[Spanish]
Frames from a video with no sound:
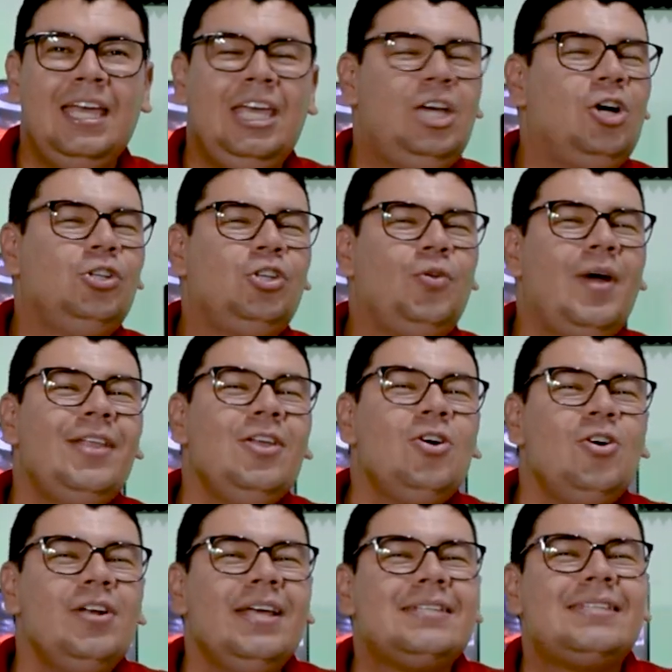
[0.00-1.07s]
Y continuando
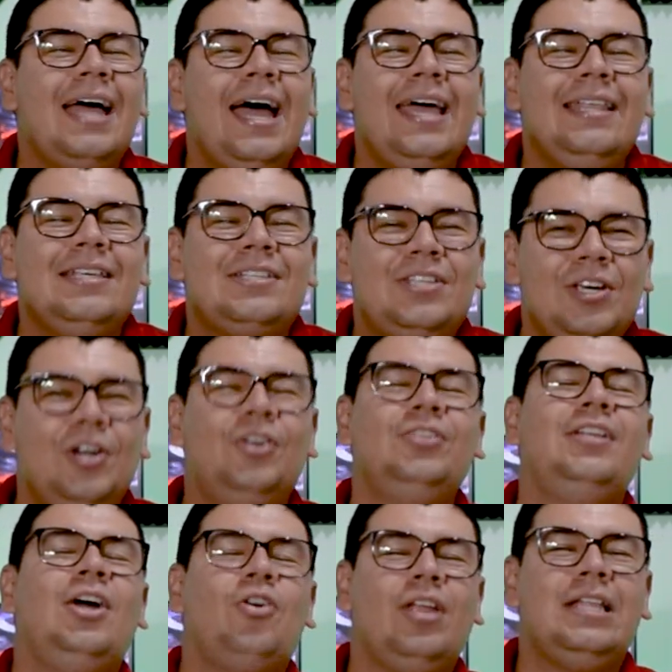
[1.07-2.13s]
con esta
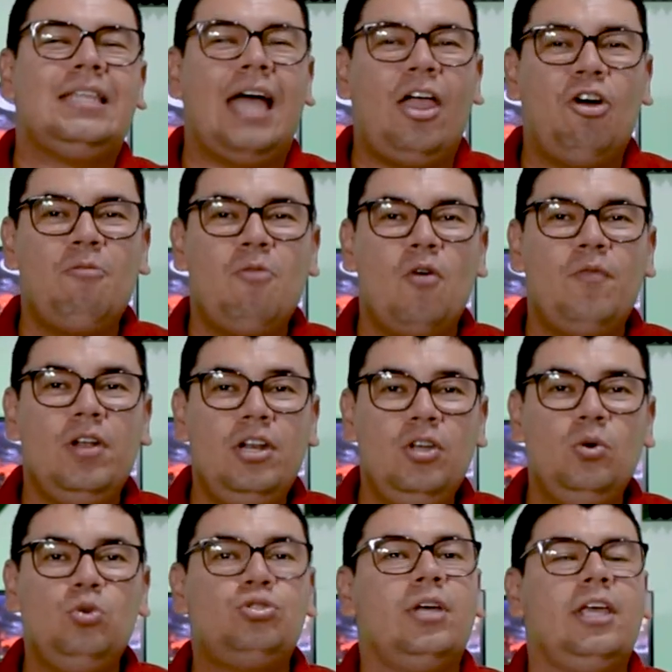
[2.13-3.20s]
edición de Orientador Móvil
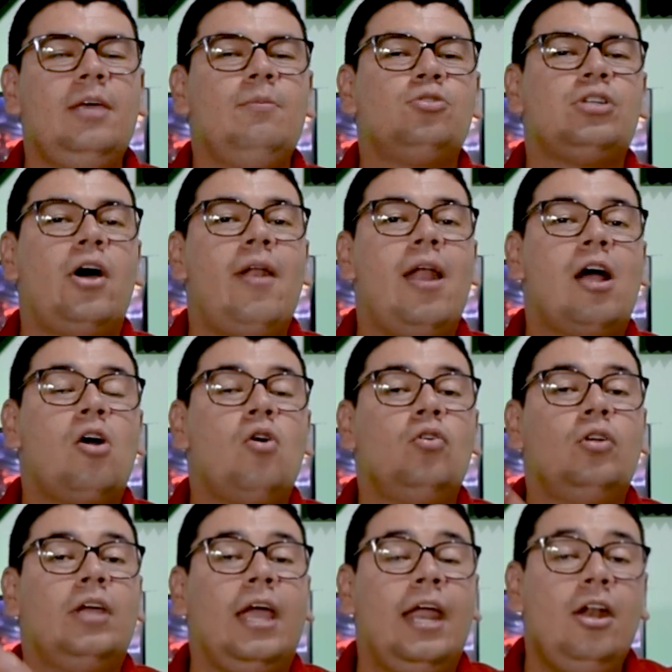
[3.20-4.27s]
News, seguimos ahora
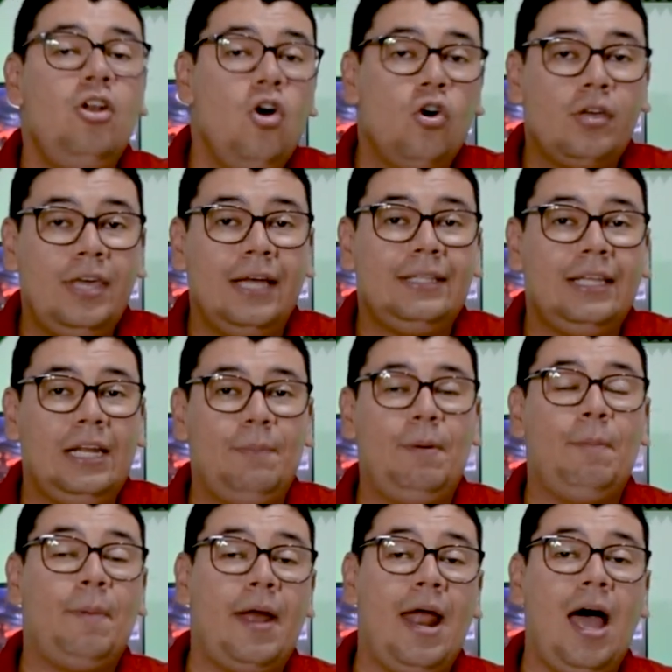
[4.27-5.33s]
con que Nokia tiene
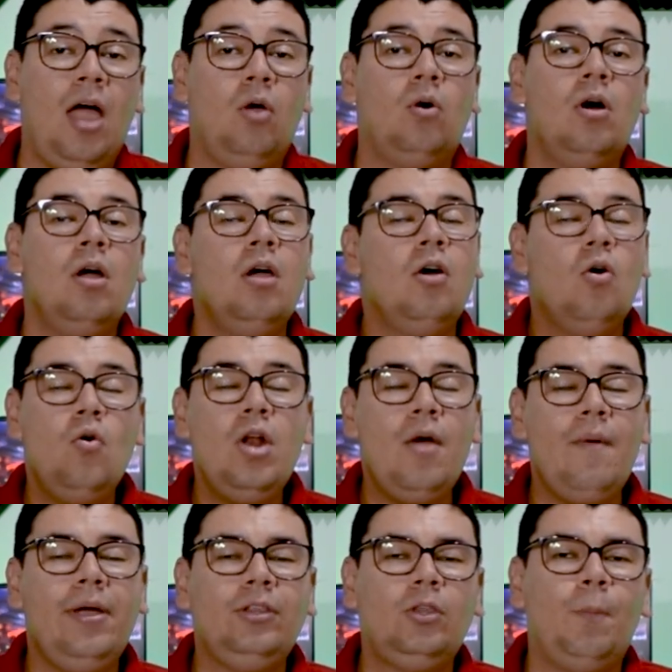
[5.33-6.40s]
preparado un
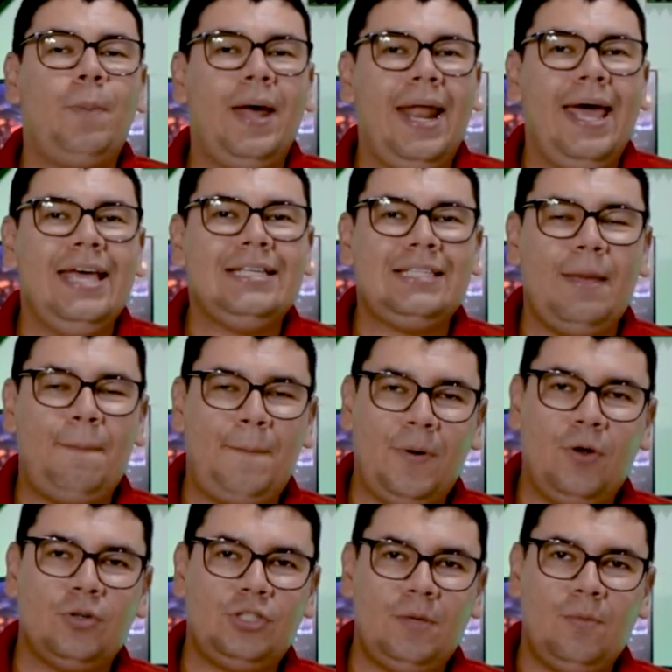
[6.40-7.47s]
evento para este
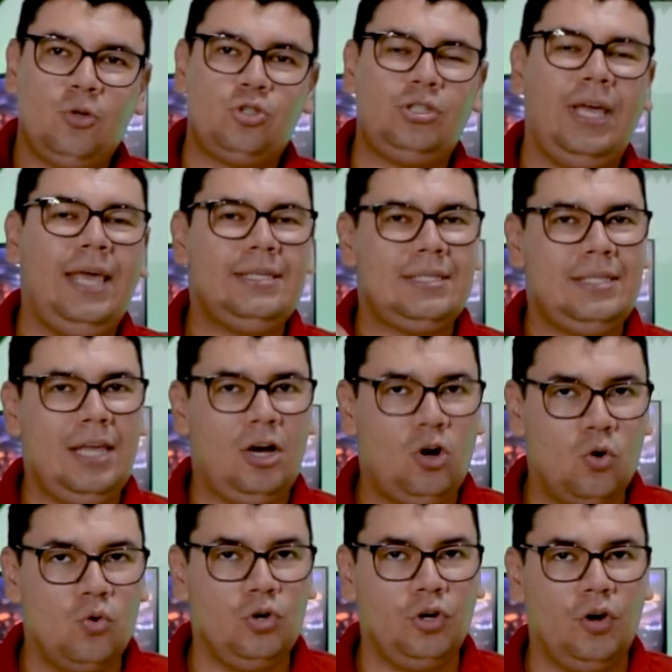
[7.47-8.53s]
próximo 6 de
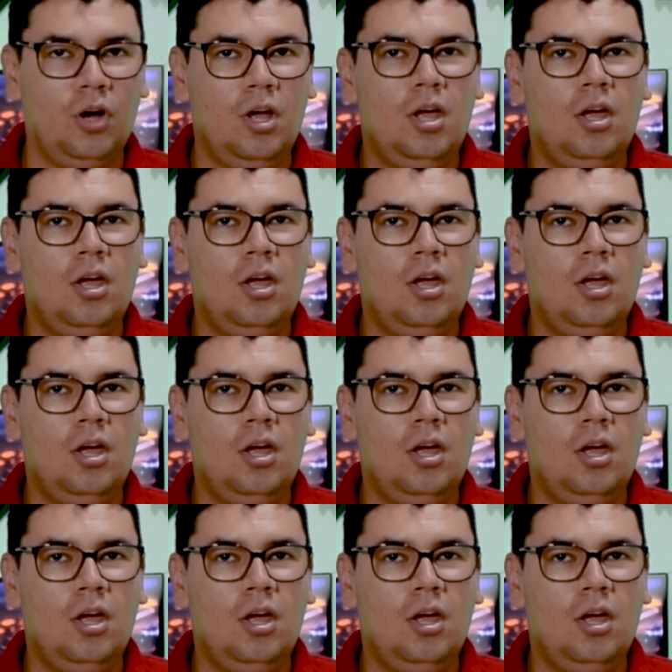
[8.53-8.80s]
junio.